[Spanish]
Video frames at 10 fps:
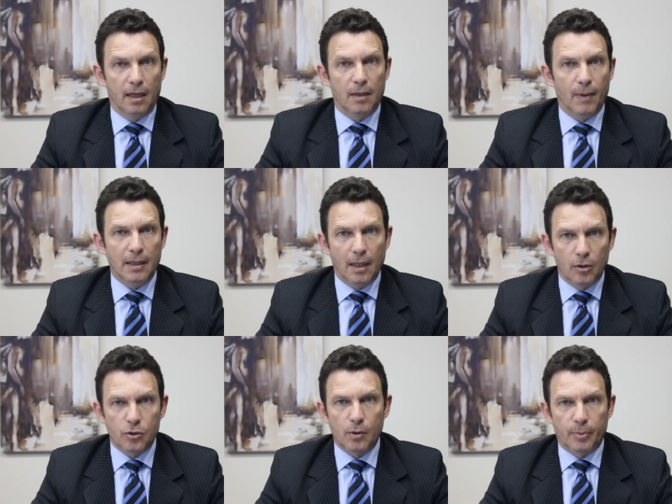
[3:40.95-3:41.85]
equivale
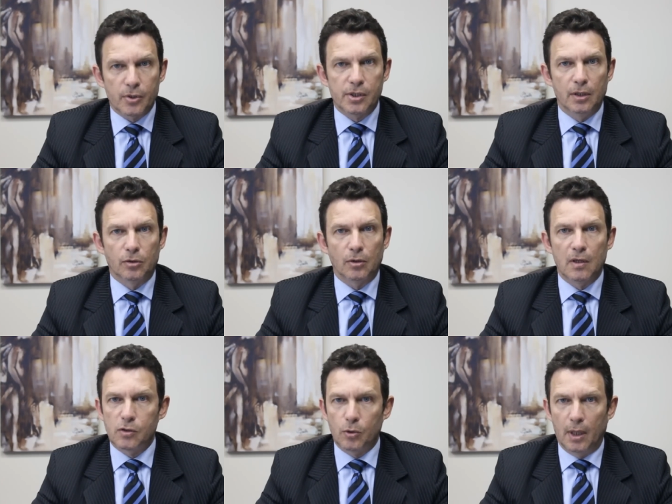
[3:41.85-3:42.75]
al 8%
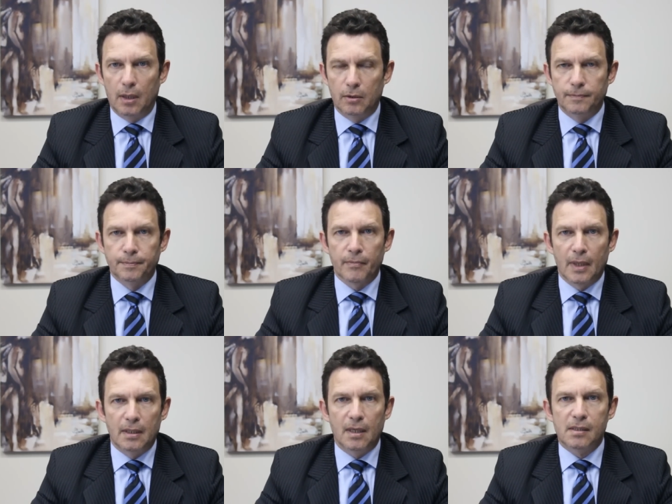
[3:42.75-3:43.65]
del sueldo
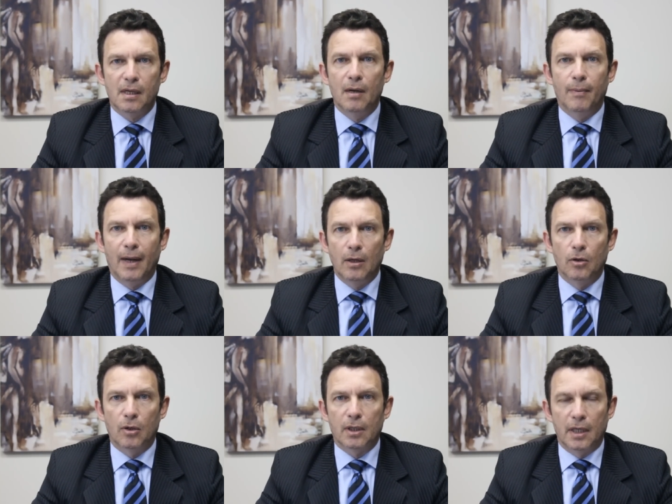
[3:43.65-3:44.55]
y es el
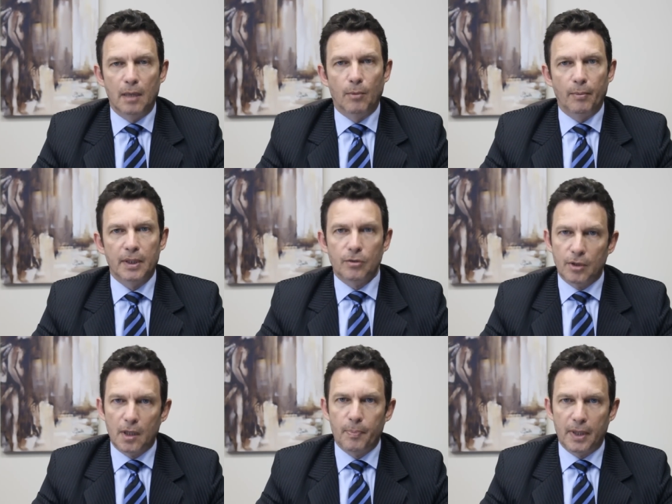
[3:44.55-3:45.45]
valor que en el momento
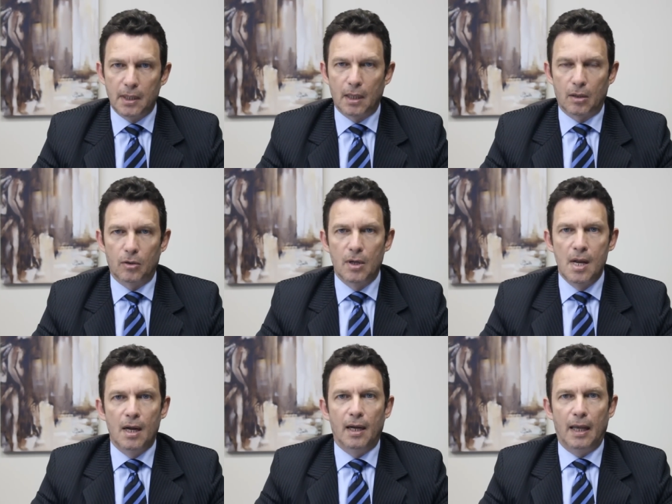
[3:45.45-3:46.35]
de despedirlo
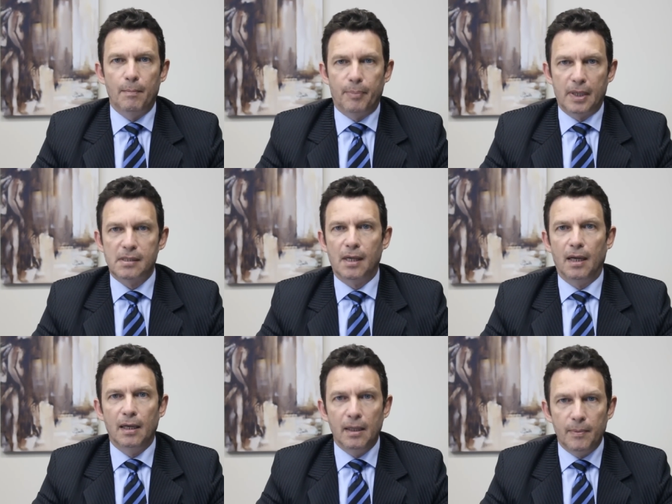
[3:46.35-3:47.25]
la
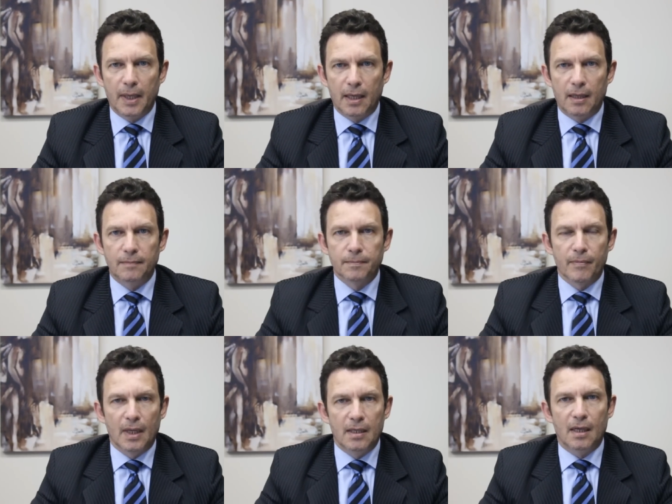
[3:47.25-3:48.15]
empresa libera
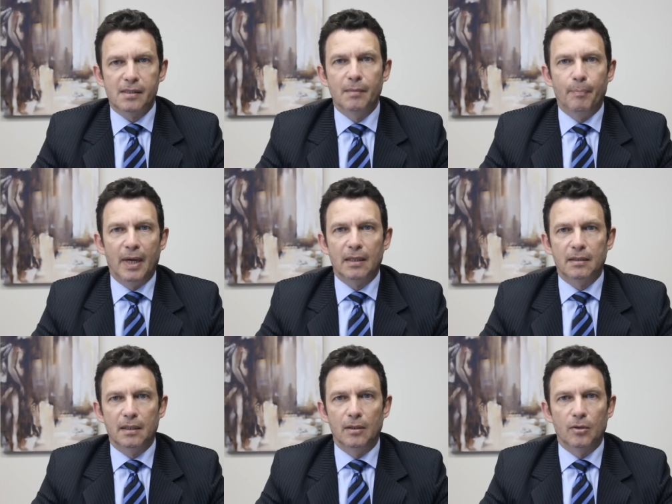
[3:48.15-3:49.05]
y hace
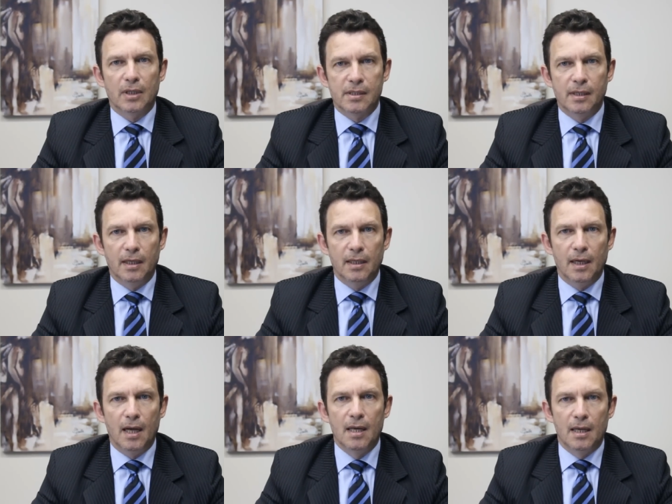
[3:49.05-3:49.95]
parte de lo que
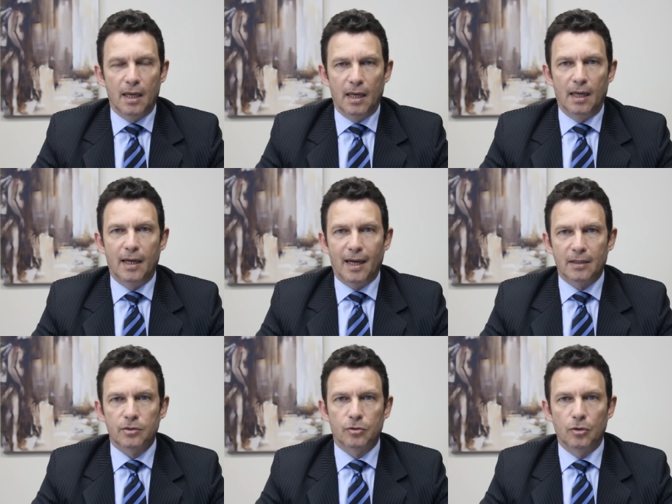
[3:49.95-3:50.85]
sería el
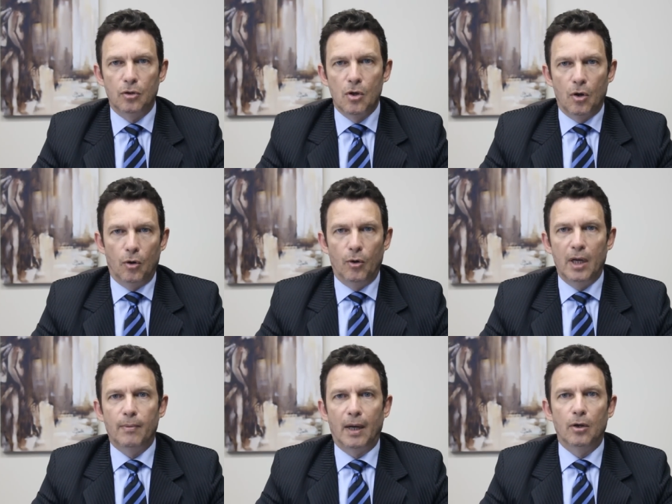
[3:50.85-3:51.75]
gasto o
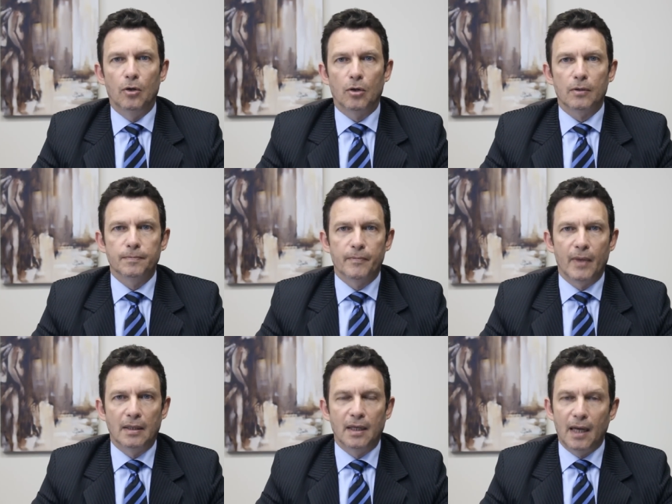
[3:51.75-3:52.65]
el valor
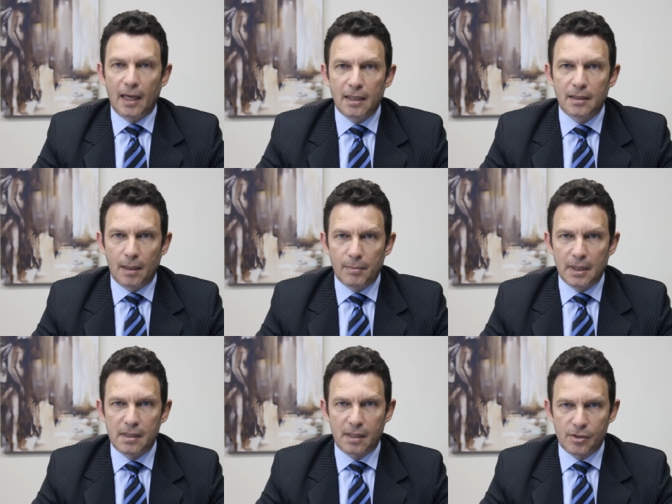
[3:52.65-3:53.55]
de la
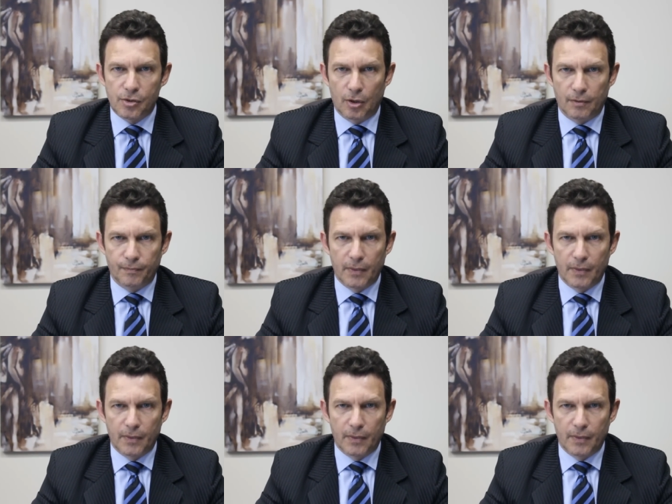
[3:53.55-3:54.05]
indemnización.